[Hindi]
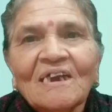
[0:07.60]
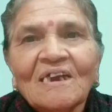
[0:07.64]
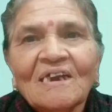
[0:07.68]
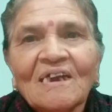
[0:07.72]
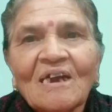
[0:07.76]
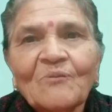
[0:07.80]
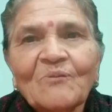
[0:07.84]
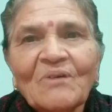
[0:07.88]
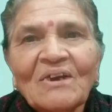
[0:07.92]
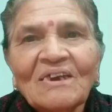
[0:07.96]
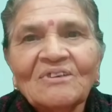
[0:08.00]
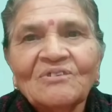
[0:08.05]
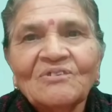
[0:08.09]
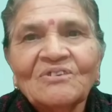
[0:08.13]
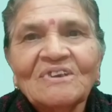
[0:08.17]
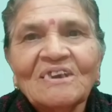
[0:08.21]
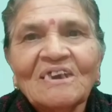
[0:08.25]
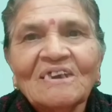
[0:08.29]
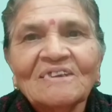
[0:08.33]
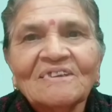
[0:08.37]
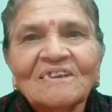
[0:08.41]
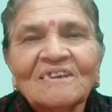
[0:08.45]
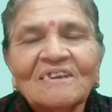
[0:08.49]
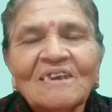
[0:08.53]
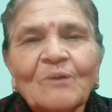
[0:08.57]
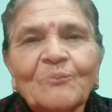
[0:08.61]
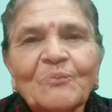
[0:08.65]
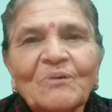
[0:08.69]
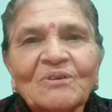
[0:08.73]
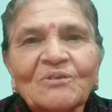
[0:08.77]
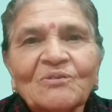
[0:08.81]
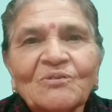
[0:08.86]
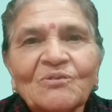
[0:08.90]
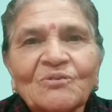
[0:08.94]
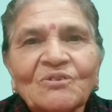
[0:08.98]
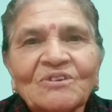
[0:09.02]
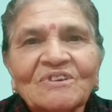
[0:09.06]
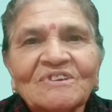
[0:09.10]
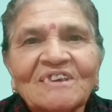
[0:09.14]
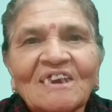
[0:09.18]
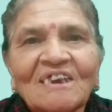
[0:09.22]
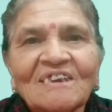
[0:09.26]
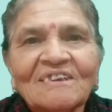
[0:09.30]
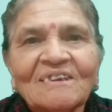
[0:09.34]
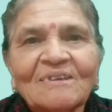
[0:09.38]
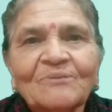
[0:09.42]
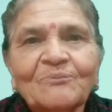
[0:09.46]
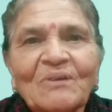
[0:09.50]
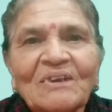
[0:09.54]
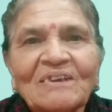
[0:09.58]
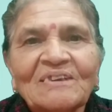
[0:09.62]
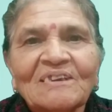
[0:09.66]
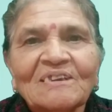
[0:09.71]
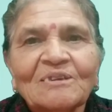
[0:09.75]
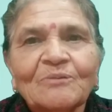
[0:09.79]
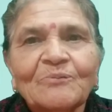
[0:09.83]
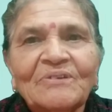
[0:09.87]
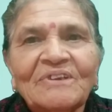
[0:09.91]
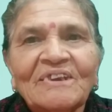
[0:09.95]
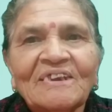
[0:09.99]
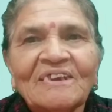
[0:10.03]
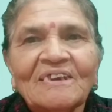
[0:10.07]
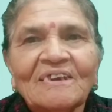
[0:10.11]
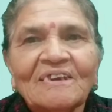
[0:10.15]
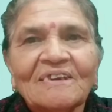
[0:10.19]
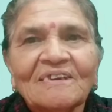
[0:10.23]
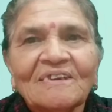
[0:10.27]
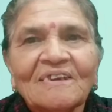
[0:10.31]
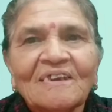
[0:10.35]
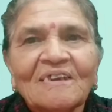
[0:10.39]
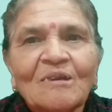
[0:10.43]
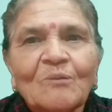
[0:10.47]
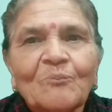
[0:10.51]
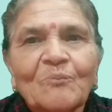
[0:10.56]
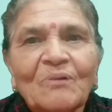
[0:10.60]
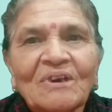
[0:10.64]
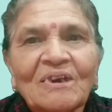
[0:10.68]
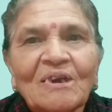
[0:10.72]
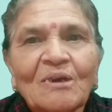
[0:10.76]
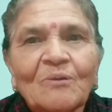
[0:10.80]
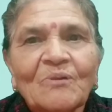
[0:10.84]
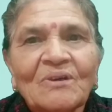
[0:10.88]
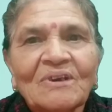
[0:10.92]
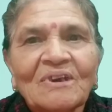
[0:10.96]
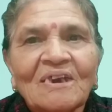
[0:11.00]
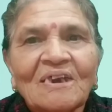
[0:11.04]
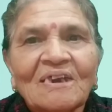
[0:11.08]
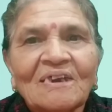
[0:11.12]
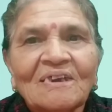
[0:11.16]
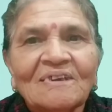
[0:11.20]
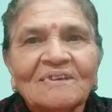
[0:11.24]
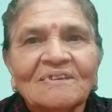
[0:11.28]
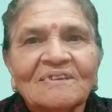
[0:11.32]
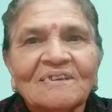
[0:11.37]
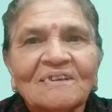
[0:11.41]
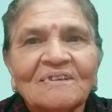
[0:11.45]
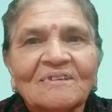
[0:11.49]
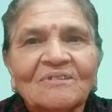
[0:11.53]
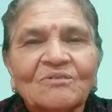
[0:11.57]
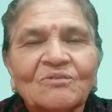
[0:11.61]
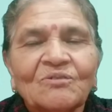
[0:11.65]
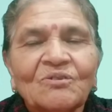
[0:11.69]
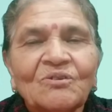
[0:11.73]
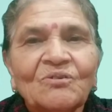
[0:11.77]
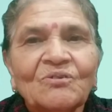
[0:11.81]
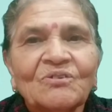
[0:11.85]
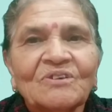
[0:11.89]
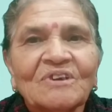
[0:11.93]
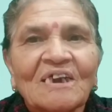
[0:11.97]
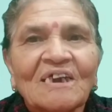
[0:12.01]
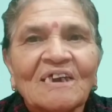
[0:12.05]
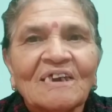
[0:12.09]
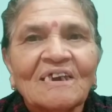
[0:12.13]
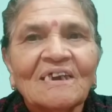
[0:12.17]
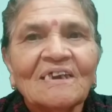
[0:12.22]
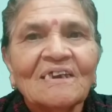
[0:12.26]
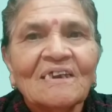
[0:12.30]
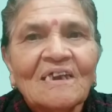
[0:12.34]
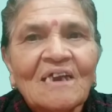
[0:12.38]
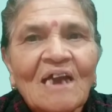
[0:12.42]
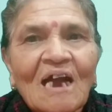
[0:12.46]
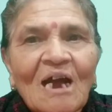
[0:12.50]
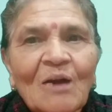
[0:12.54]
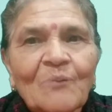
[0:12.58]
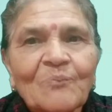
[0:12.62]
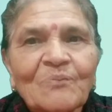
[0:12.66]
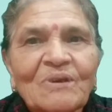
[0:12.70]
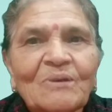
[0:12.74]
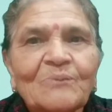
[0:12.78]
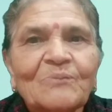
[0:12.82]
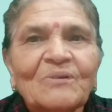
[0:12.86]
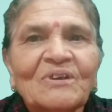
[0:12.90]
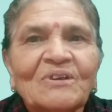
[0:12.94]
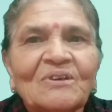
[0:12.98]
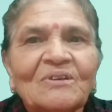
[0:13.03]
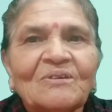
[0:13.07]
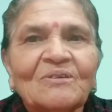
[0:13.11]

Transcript: कमाई हो जाते हैं अपन को कुछ ज़्यादा मेहनत भी नहीं करना है बना बना इस चीज़ को उठाकर अपने